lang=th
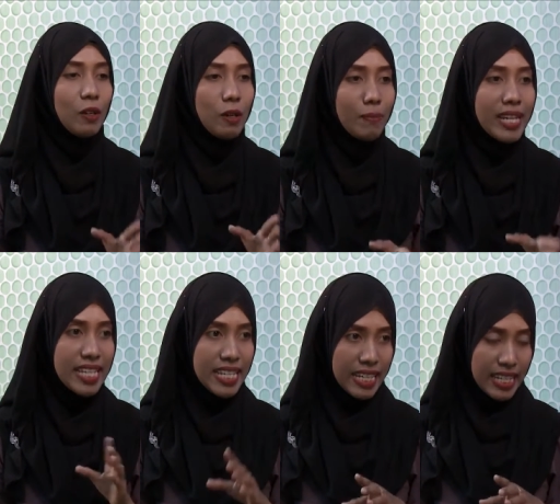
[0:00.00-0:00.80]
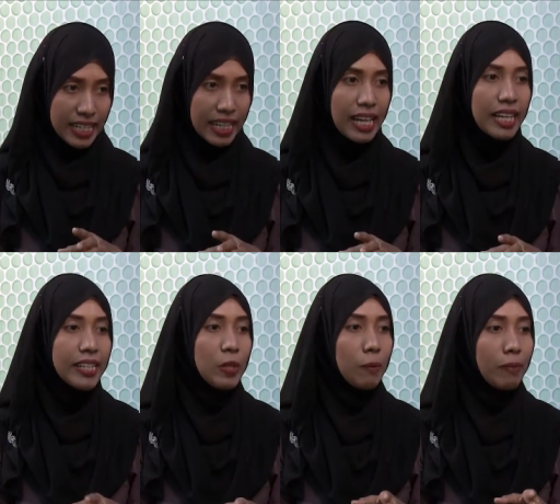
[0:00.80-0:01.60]
เดี๋ยวอาแบจะเย็นนะคะ
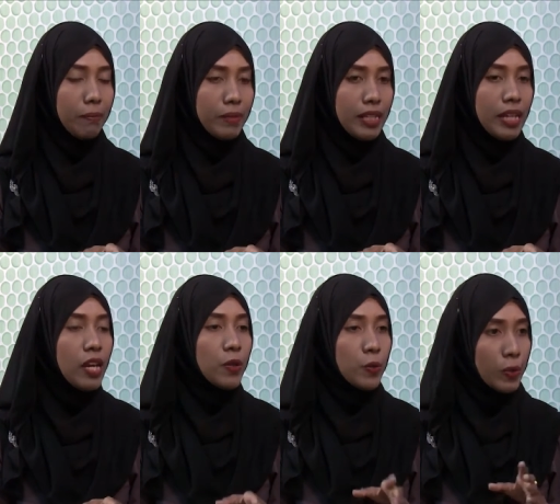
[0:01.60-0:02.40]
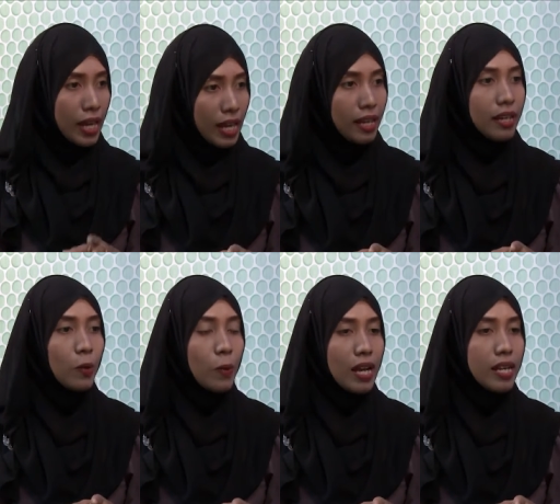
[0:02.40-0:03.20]
เดี๋ยวอาแบมีธุระ
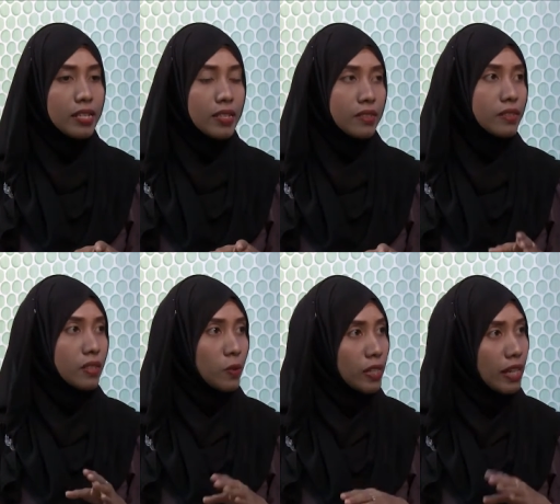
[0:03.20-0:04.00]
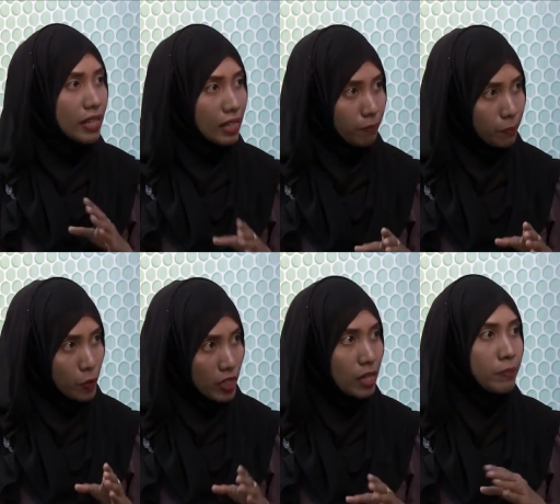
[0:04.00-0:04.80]
หรือว่าจะจะคุยอะไรกับ
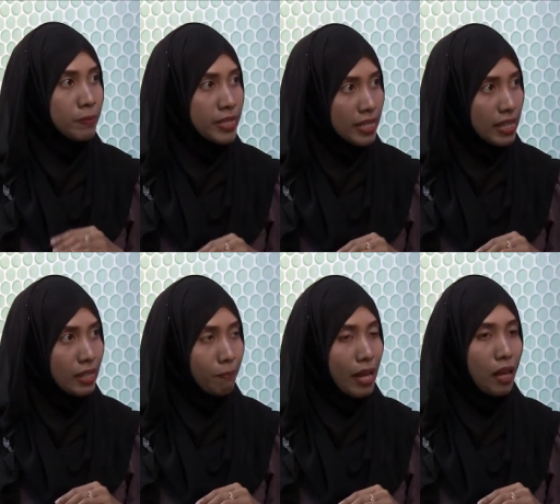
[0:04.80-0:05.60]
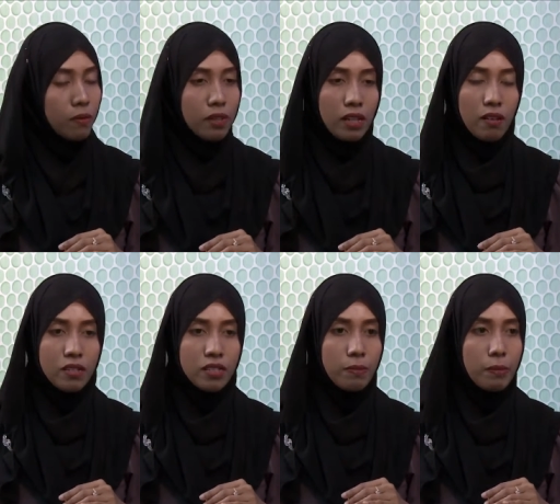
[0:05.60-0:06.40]
ผู้ต้องขังเป็นพิเศษหรือเปล่าหรือเขา
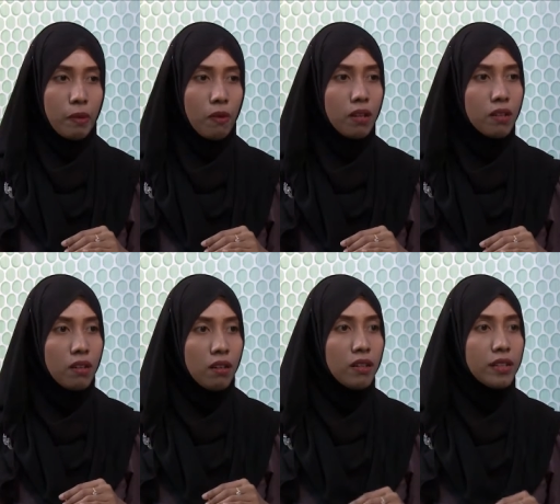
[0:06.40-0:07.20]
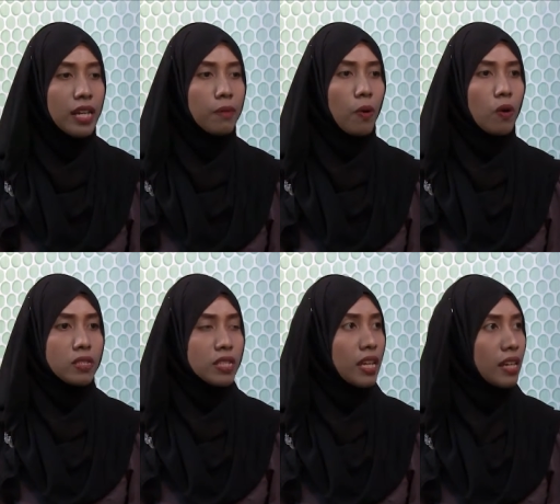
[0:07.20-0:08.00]
ก็จะประมาณว่า เออเนี่ยพ่อ
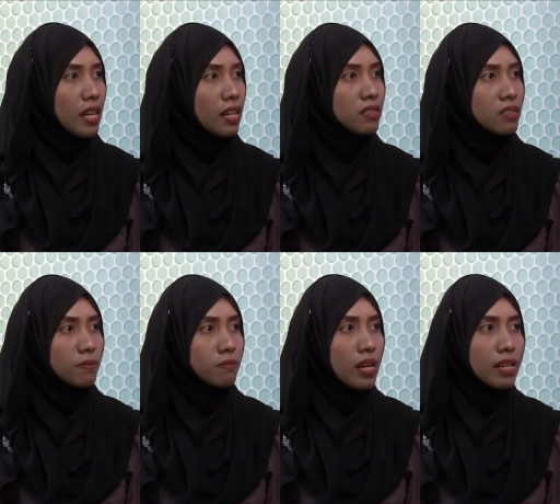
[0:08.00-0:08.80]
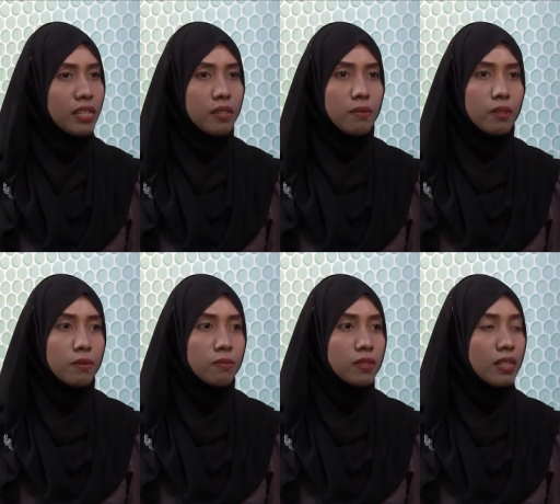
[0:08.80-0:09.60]
เสียนะคือจะมาเยี่ยมแล้ว
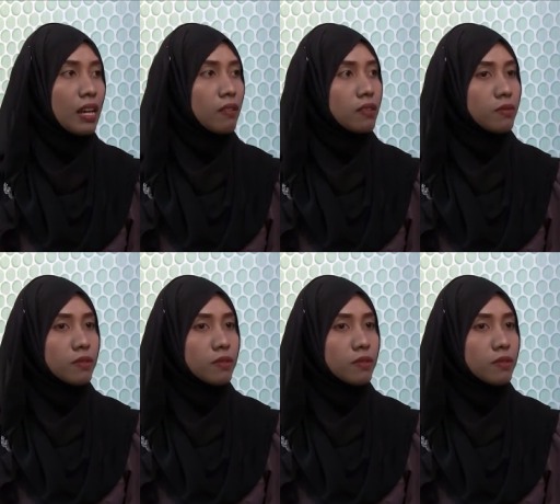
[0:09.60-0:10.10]
แบบเมื่อเช้า